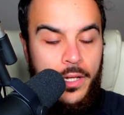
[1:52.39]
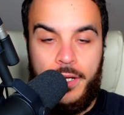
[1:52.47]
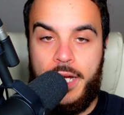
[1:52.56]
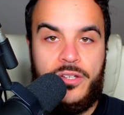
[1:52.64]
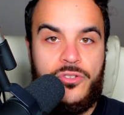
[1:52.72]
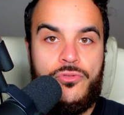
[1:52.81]

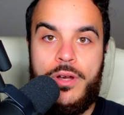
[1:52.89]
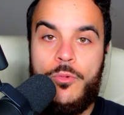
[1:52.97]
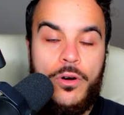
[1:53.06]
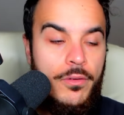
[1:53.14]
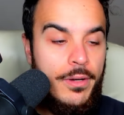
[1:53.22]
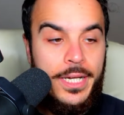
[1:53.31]
Euh,
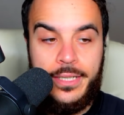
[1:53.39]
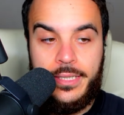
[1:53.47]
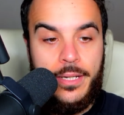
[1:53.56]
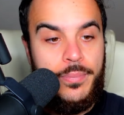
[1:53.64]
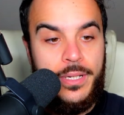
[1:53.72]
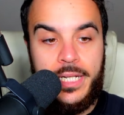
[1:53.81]
actuellement, voilà,
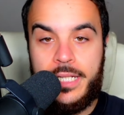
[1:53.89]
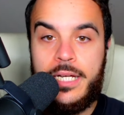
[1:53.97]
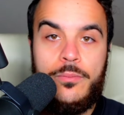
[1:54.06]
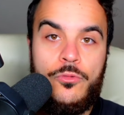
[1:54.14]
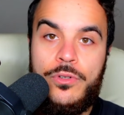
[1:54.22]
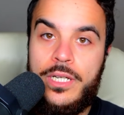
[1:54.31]
as
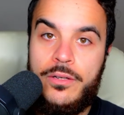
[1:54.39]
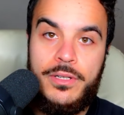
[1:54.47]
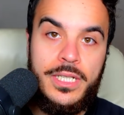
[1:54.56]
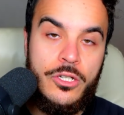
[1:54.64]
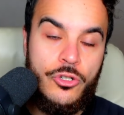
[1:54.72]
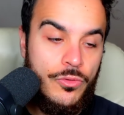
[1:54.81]
Bellingham, lui, il a
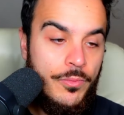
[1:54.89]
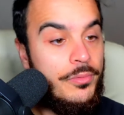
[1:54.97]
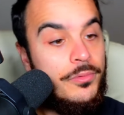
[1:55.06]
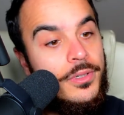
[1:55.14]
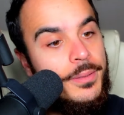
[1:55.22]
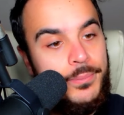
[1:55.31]
une Ligue des
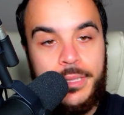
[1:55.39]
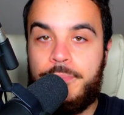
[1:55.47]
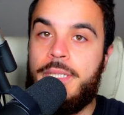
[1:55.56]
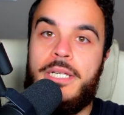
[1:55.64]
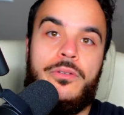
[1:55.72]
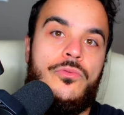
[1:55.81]
Champions.
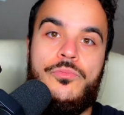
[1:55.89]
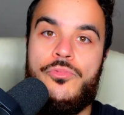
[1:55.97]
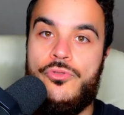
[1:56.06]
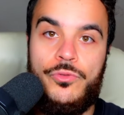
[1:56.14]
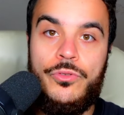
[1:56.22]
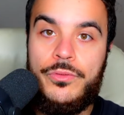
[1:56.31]
Mbappé, il a une Coupe
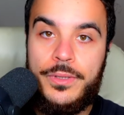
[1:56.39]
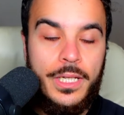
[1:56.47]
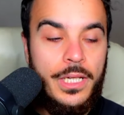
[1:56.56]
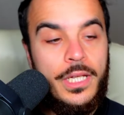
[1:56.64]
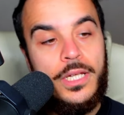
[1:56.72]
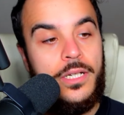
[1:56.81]
du Monde.
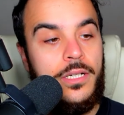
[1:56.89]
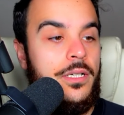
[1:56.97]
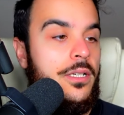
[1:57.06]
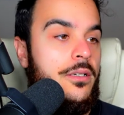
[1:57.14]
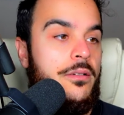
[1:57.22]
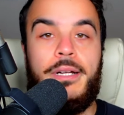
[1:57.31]
Euh,
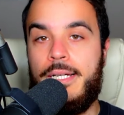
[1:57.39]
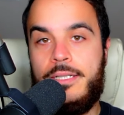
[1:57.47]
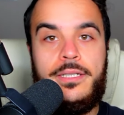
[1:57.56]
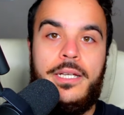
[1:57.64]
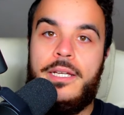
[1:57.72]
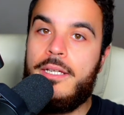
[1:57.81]
voilà,
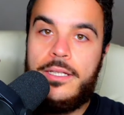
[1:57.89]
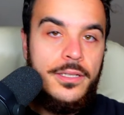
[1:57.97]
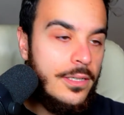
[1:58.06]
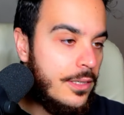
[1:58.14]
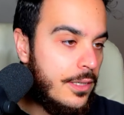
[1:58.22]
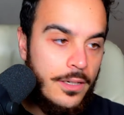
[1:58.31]

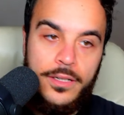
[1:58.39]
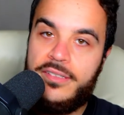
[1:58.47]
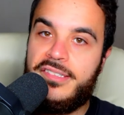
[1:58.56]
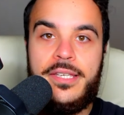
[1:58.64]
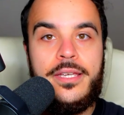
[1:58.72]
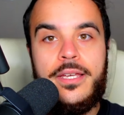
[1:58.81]

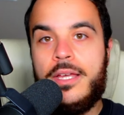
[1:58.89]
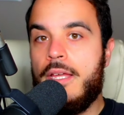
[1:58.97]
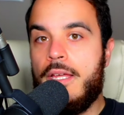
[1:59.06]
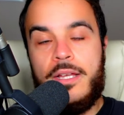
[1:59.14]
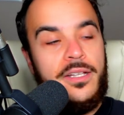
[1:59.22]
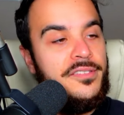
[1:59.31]
c'est
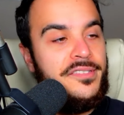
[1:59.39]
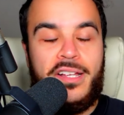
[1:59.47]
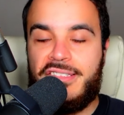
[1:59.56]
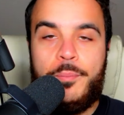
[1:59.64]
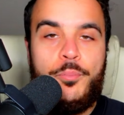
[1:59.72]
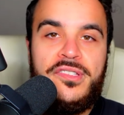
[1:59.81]
ça,
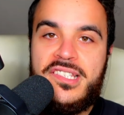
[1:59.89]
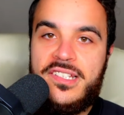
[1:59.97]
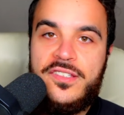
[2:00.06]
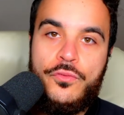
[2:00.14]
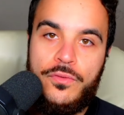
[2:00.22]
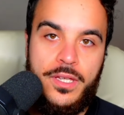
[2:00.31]
ça peut se
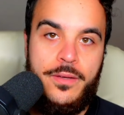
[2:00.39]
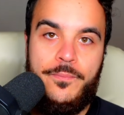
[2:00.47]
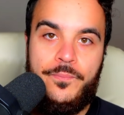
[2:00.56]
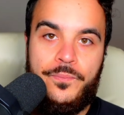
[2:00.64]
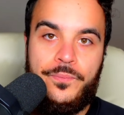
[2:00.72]
discuter.